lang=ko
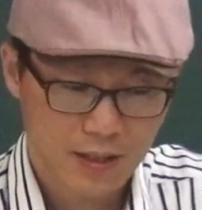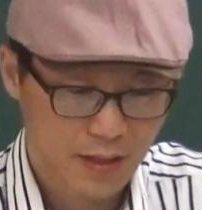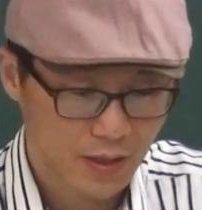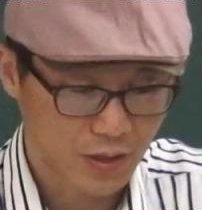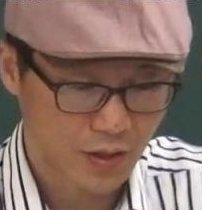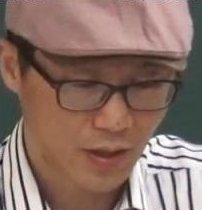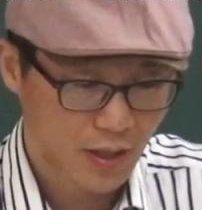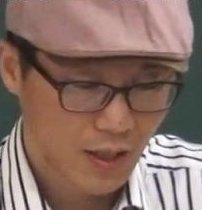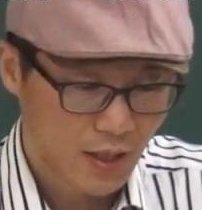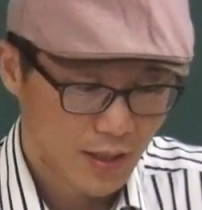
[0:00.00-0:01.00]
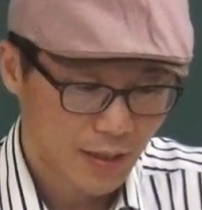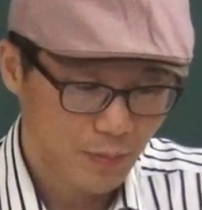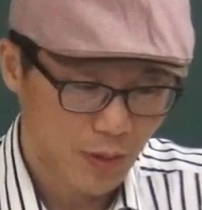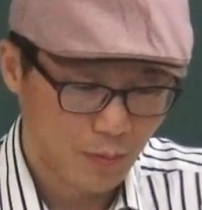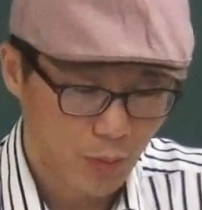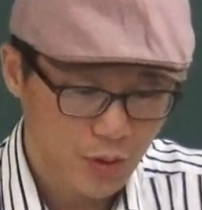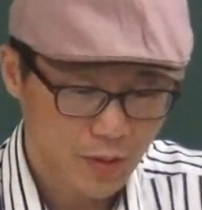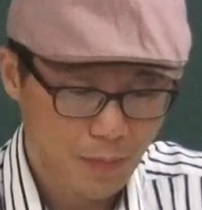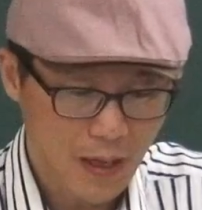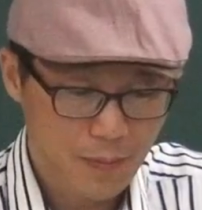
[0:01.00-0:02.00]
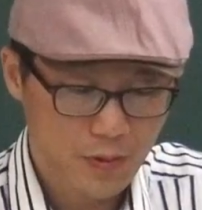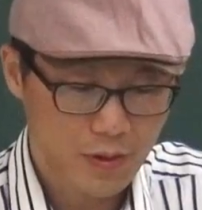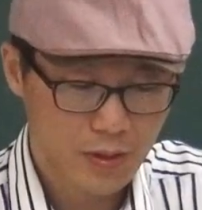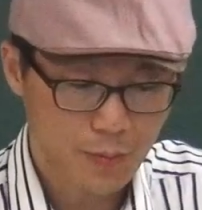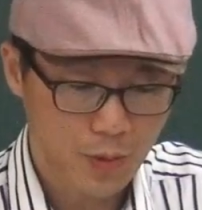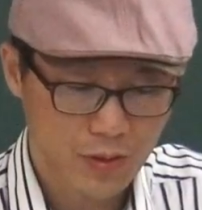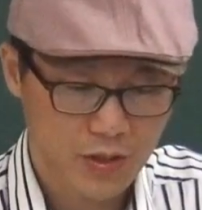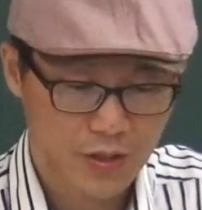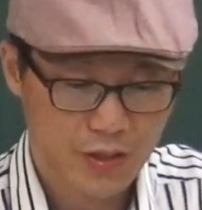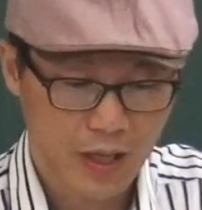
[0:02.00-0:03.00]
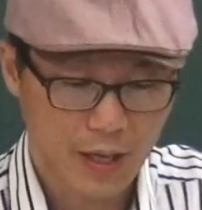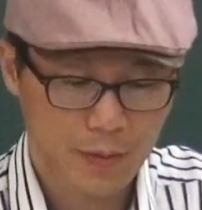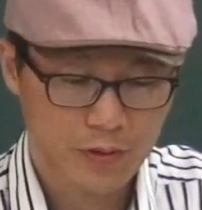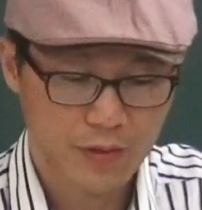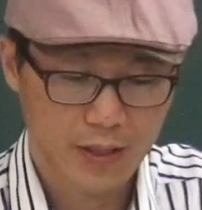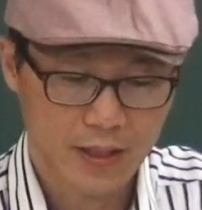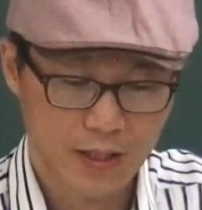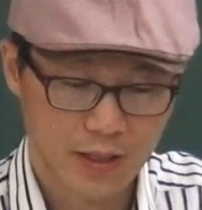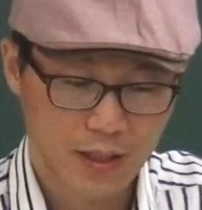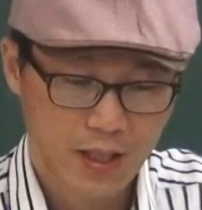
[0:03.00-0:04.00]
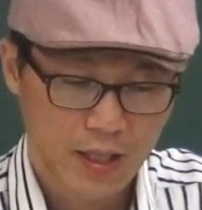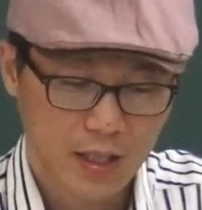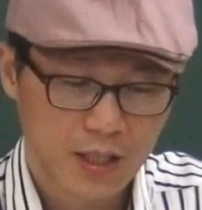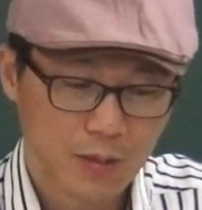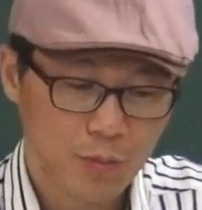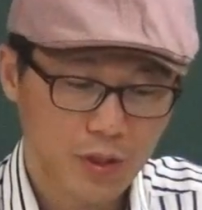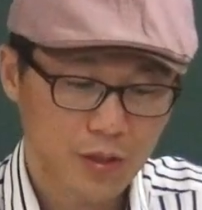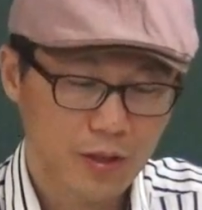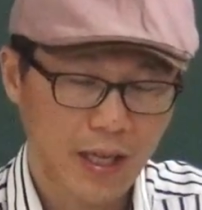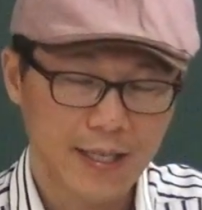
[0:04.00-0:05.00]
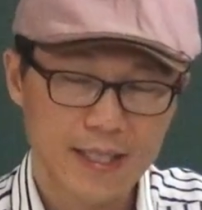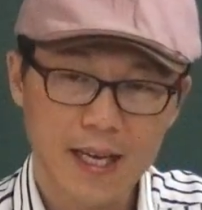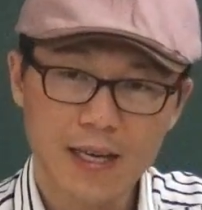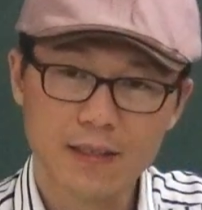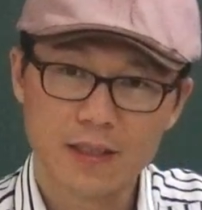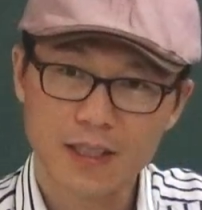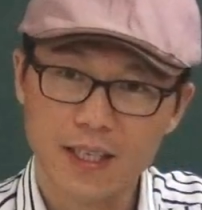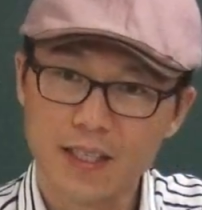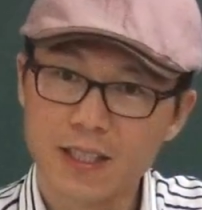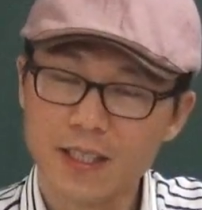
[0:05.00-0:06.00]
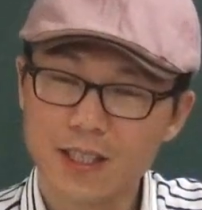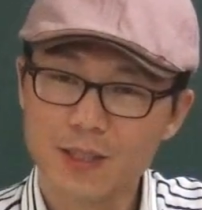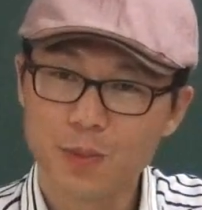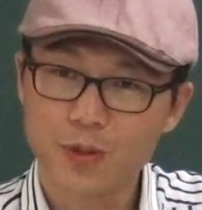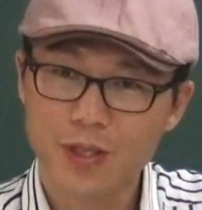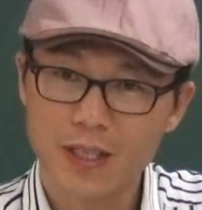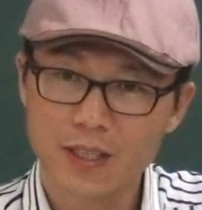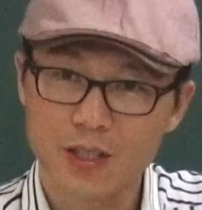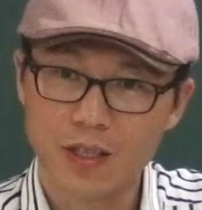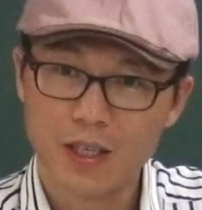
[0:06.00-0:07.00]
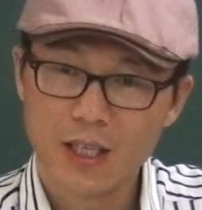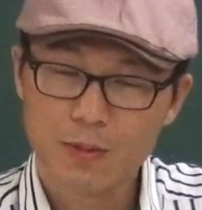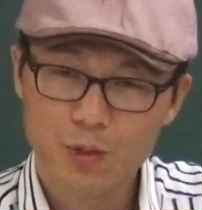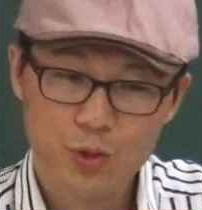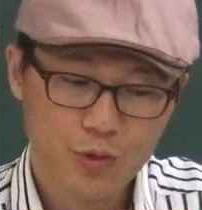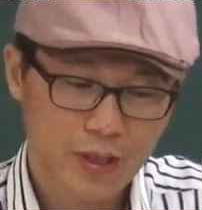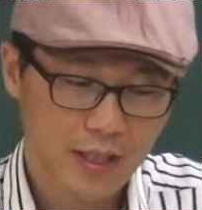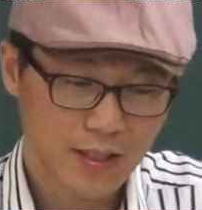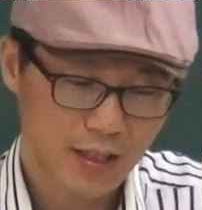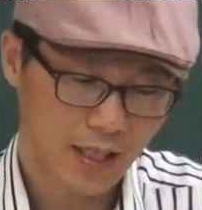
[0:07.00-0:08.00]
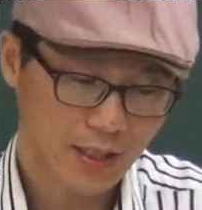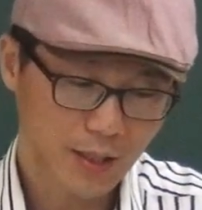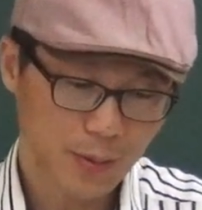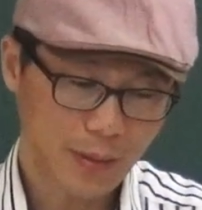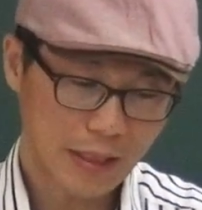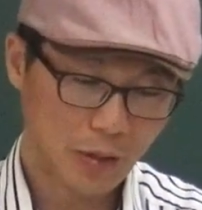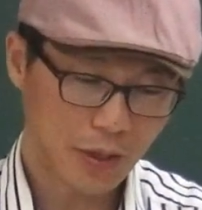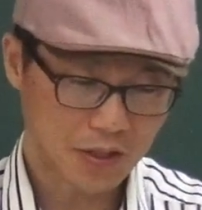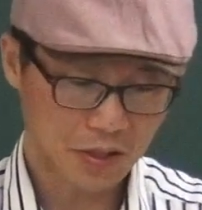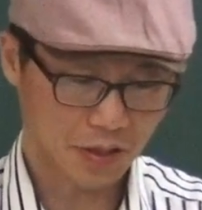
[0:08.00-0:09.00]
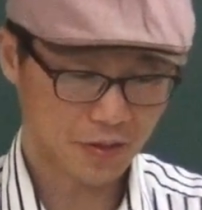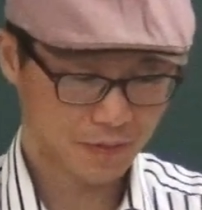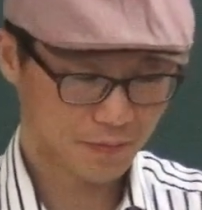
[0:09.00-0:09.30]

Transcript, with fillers: 그죠? 3번 most popular sports ever created 이전보다도 가장 어떻게 인기 있는 스포츠다 이거죠. 그럼 축구에 대한 장점이 막 나오겠죠.